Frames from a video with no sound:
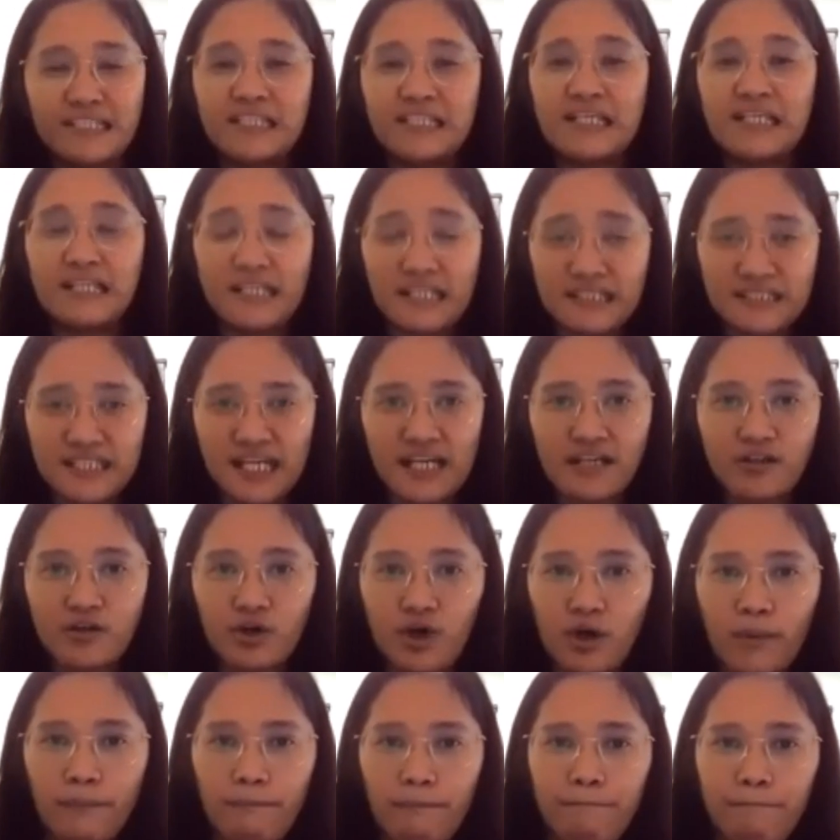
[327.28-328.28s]
tinicheck
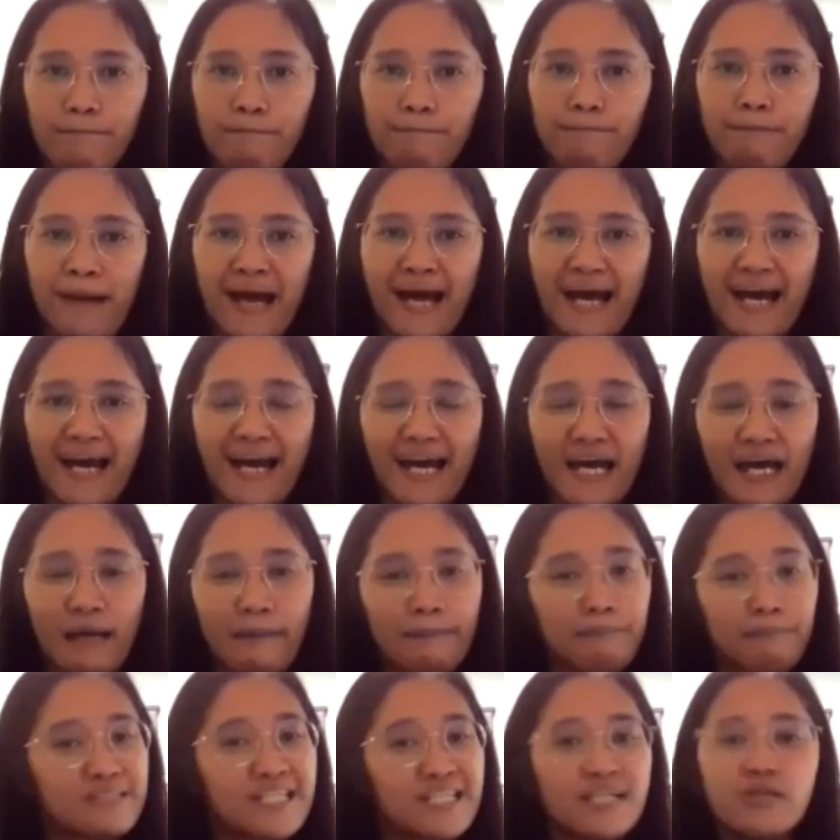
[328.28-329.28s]
ko pa,
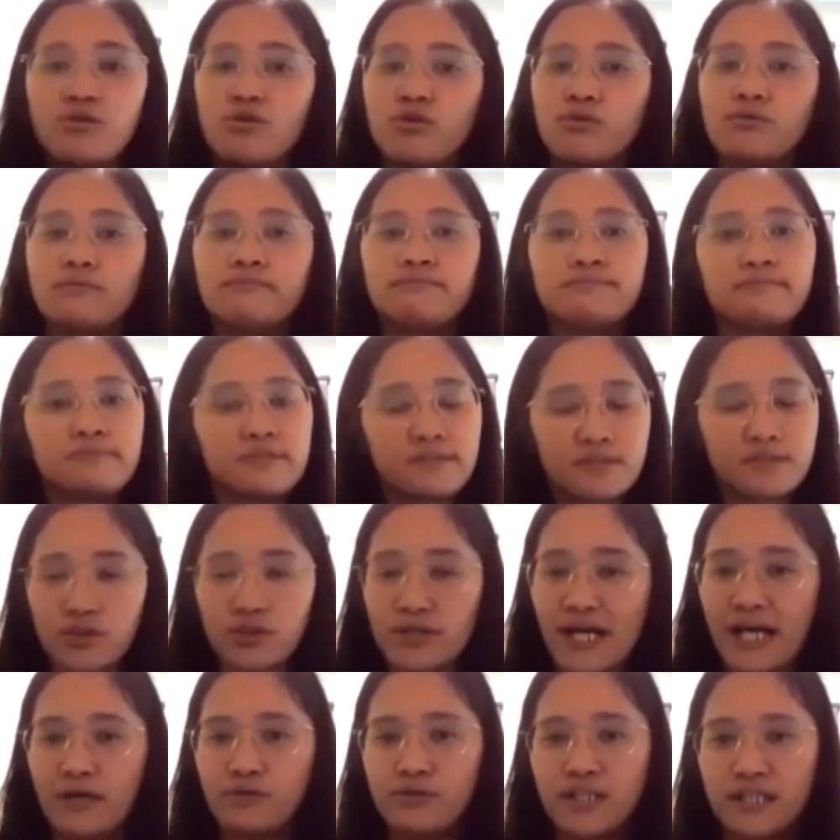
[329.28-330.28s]
sinong
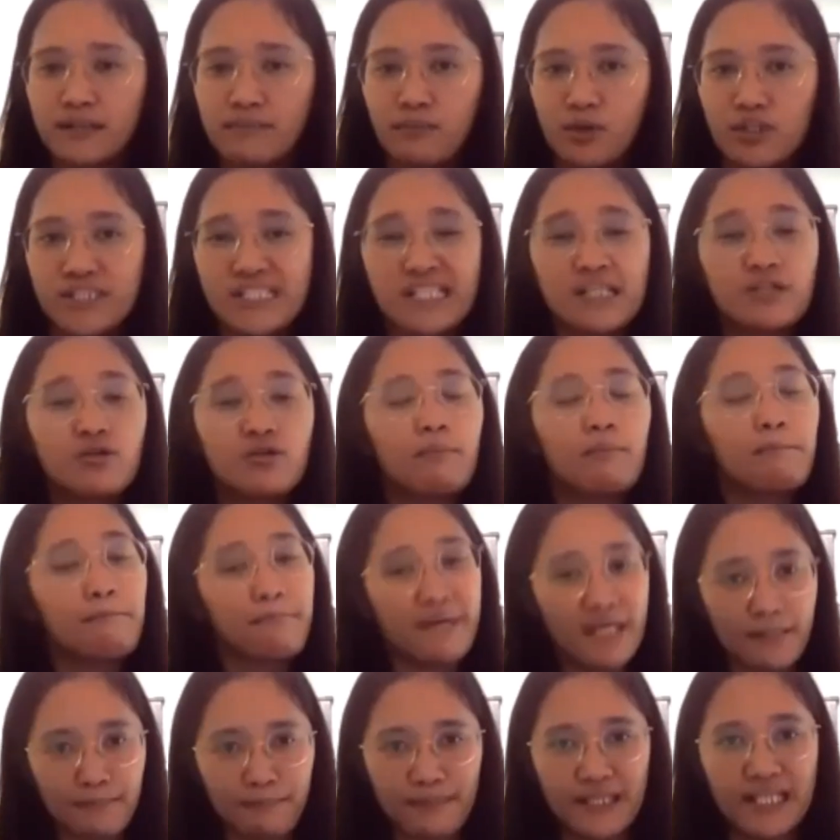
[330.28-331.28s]
surrounded mo? Sinong
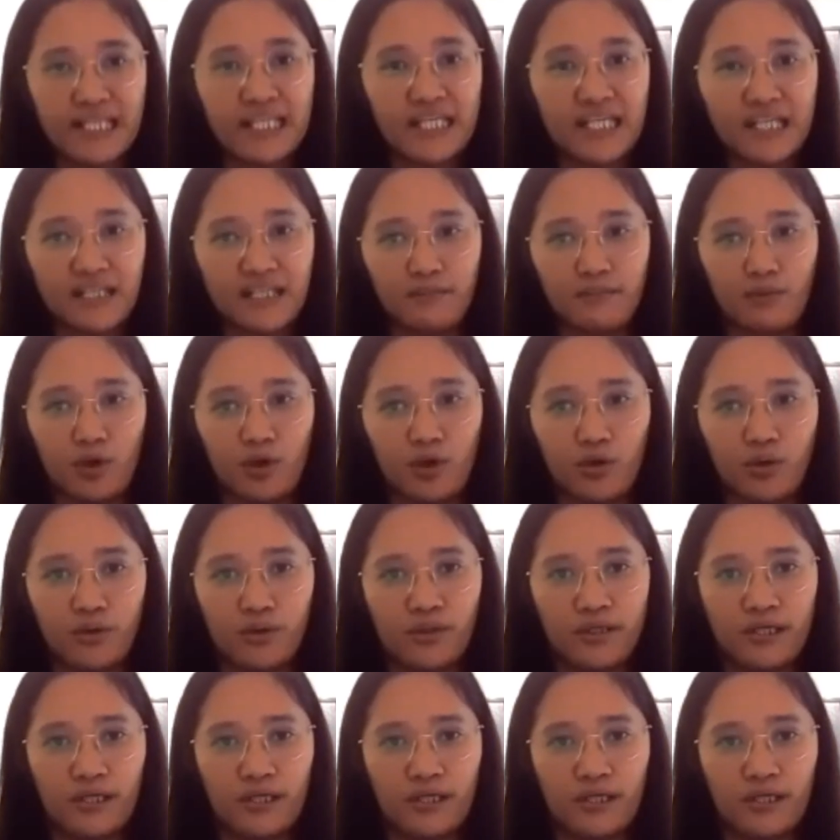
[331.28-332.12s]
pipiliin mo?